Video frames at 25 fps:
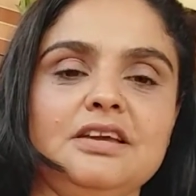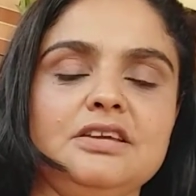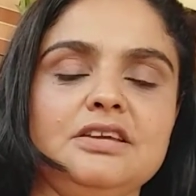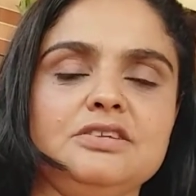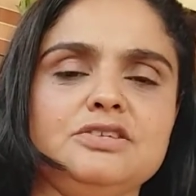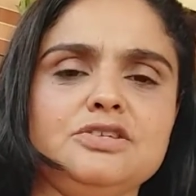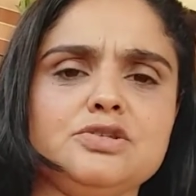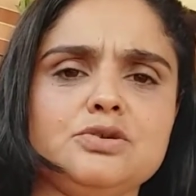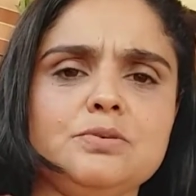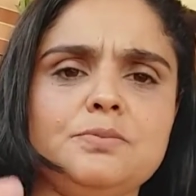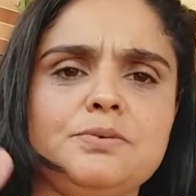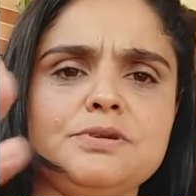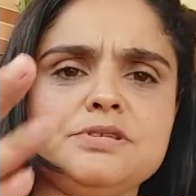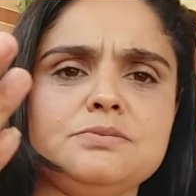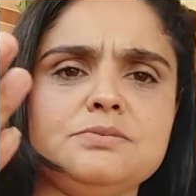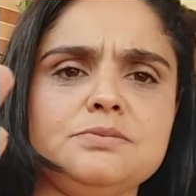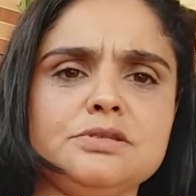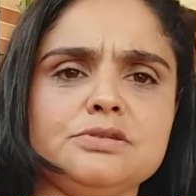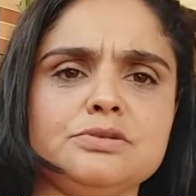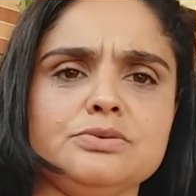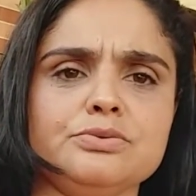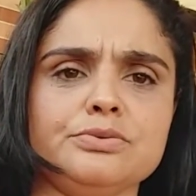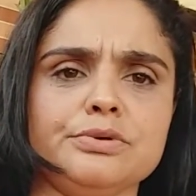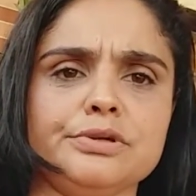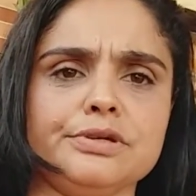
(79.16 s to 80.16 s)
Desculpa as
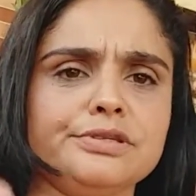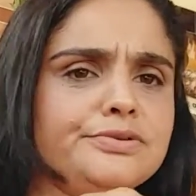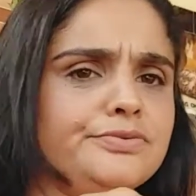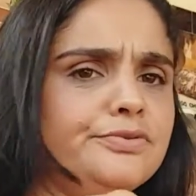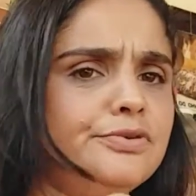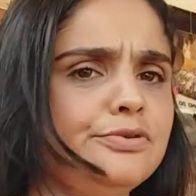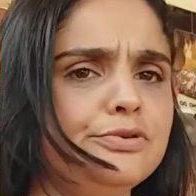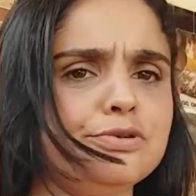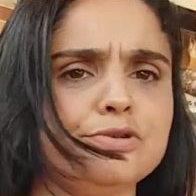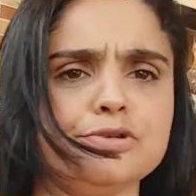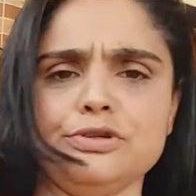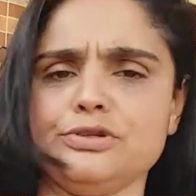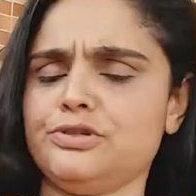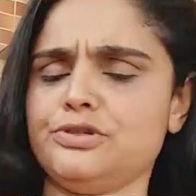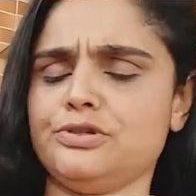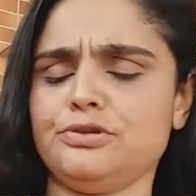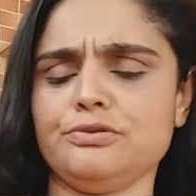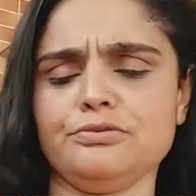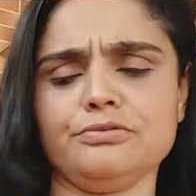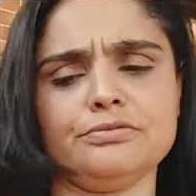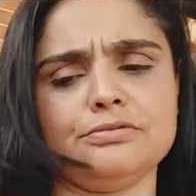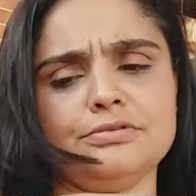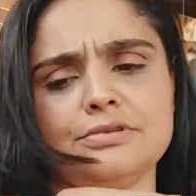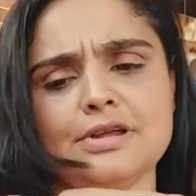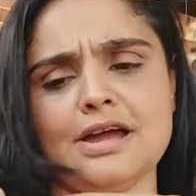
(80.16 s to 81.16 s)
minhas unhas, viu, gente?
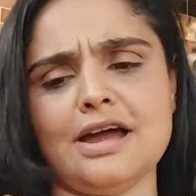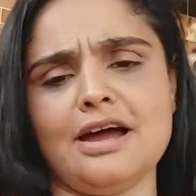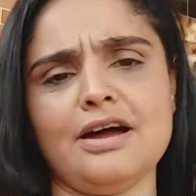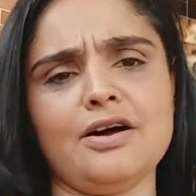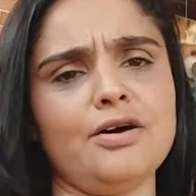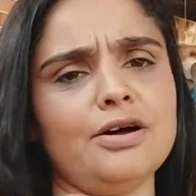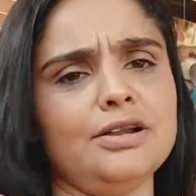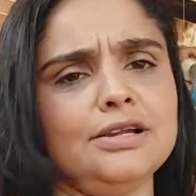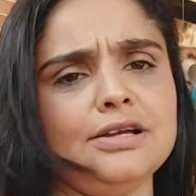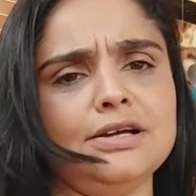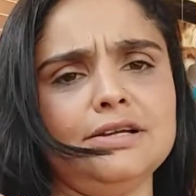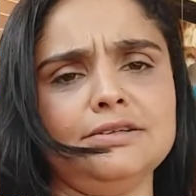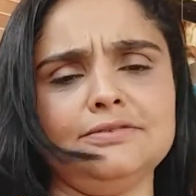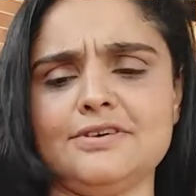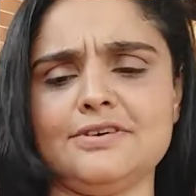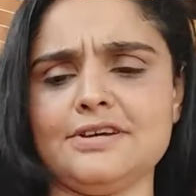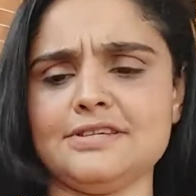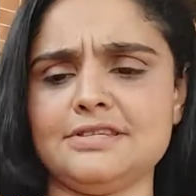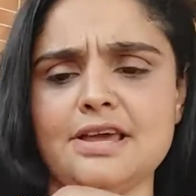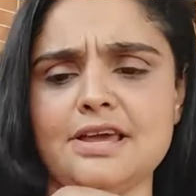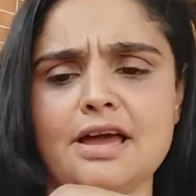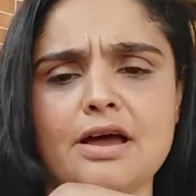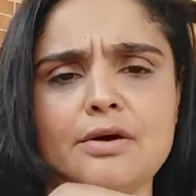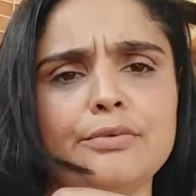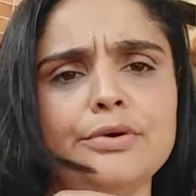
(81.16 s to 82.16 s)
Não tá rolando
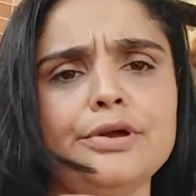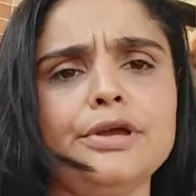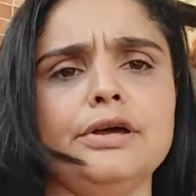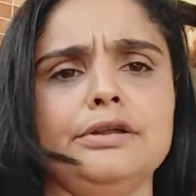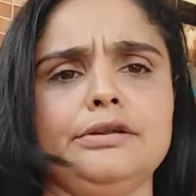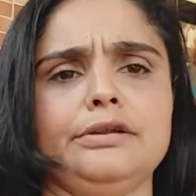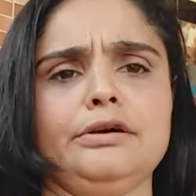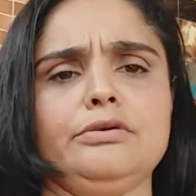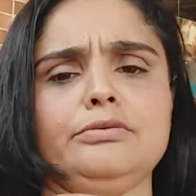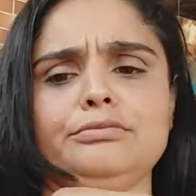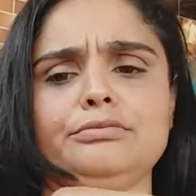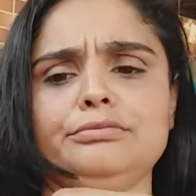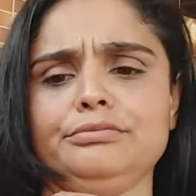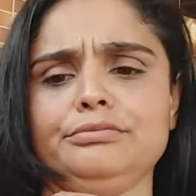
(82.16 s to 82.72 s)
fazer a unha, não.